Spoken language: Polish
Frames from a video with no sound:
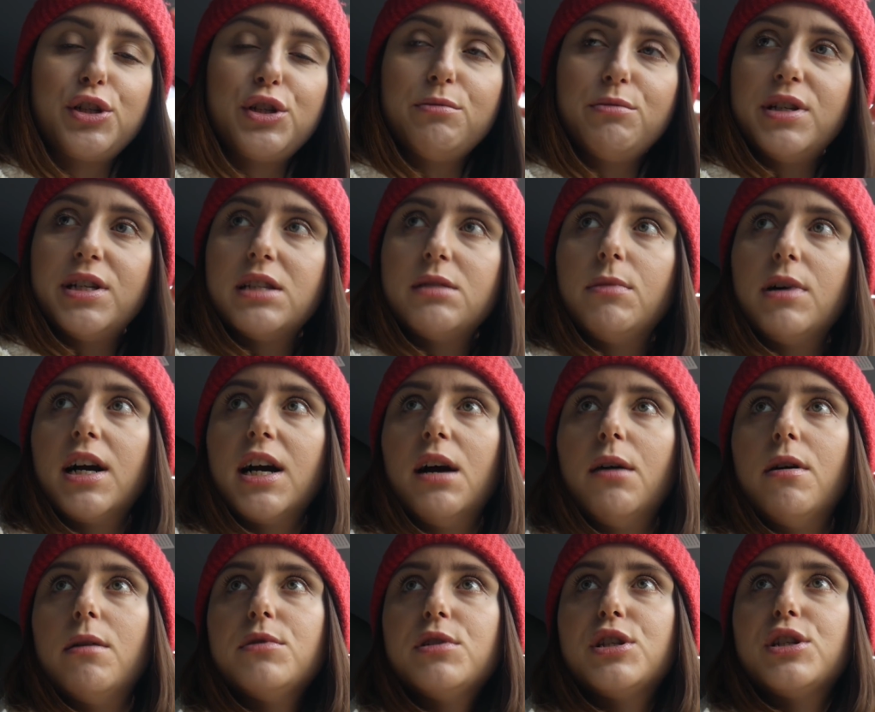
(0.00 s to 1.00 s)
z czym się
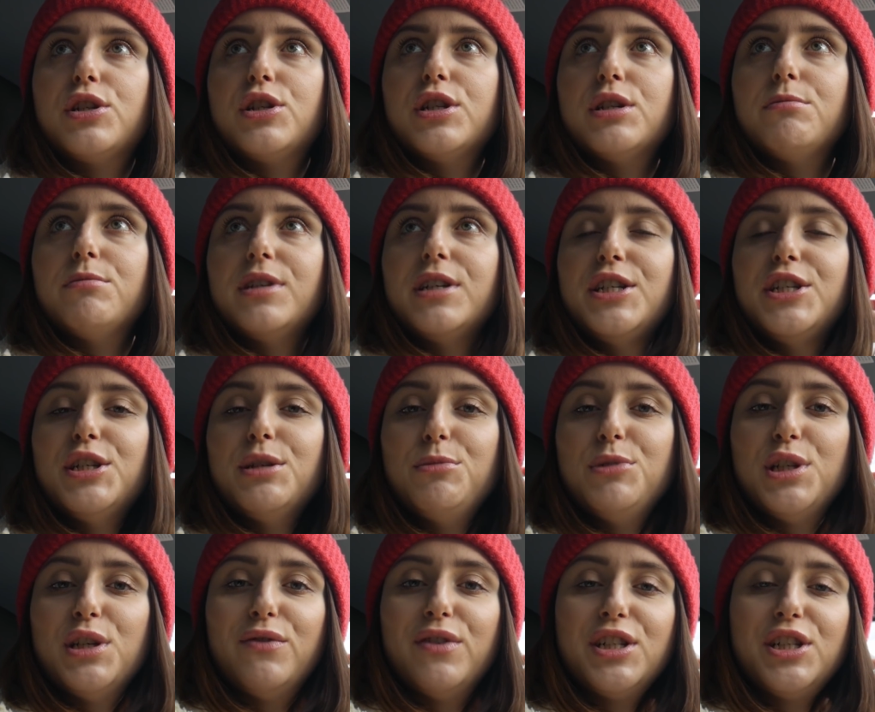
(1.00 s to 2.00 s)
zmagałam, z czym idzie
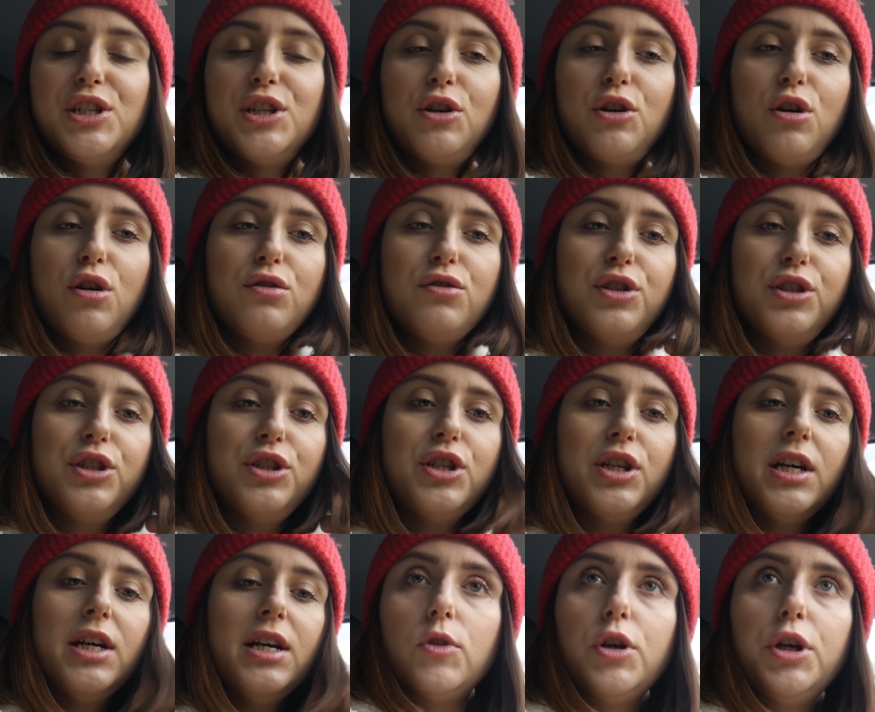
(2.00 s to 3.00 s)
mi się właśnie godzić.